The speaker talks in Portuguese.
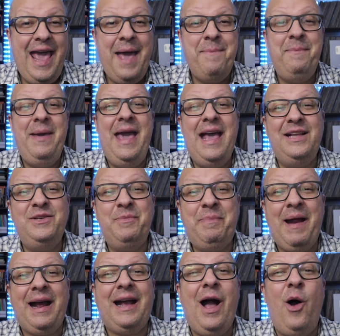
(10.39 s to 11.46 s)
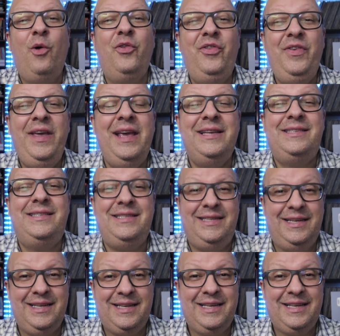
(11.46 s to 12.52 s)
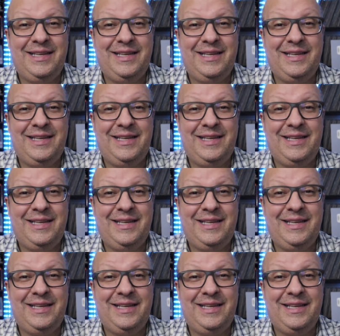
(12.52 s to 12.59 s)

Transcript: remédio para calvície.